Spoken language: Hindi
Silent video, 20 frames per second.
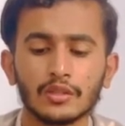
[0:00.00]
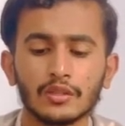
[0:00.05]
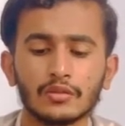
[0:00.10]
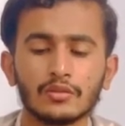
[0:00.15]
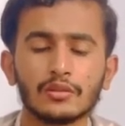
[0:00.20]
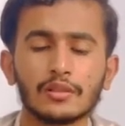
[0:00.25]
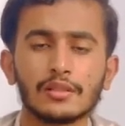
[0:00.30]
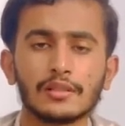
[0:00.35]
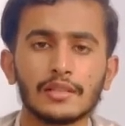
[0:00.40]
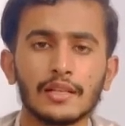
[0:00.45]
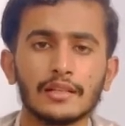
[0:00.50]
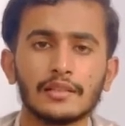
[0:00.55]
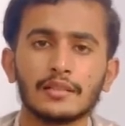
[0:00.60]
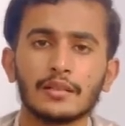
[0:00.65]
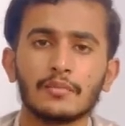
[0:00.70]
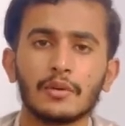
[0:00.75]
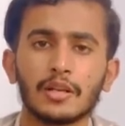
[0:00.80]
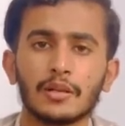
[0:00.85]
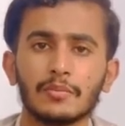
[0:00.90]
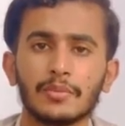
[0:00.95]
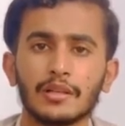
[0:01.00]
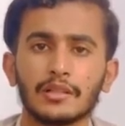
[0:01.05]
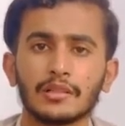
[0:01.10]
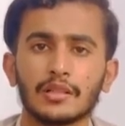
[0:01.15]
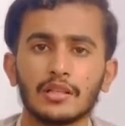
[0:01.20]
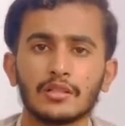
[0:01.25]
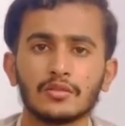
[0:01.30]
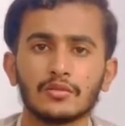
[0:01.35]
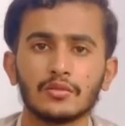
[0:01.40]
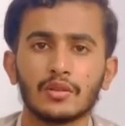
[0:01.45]
टोटल साइज़ हमारे पास
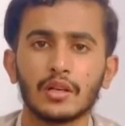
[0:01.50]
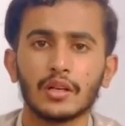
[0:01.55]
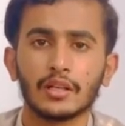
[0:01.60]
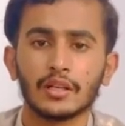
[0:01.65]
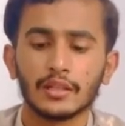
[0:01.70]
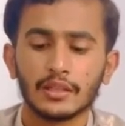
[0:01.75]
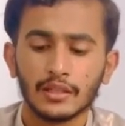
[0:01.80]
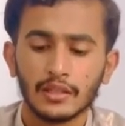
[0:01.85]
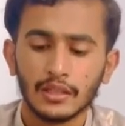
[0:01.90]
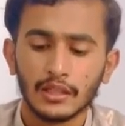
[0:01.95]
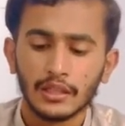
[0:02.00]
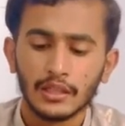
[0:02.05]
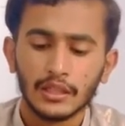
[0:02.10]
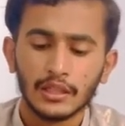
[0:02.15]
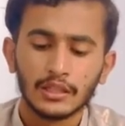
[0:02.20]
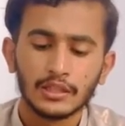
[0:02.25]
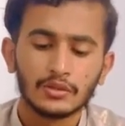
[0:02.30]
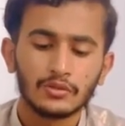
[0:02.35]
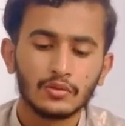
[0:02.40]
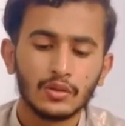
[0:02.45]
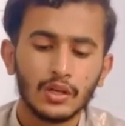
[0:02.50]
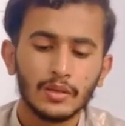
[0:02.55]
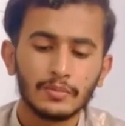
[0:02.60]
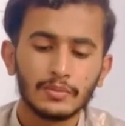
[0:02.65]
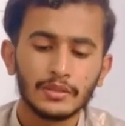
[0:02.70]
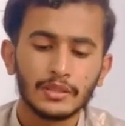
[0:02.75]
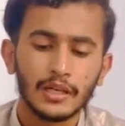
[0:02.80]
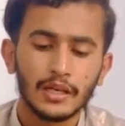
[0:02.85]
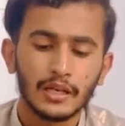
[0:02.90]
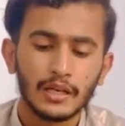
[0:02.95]
आ चुका है तो आप
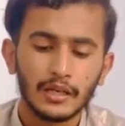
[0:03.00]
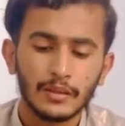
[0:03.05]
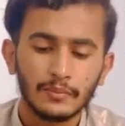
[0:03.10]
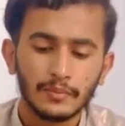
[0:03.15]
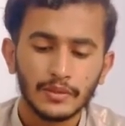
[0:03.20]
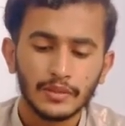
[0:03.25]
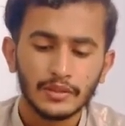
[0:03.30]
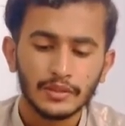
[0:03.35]
यहाँ पे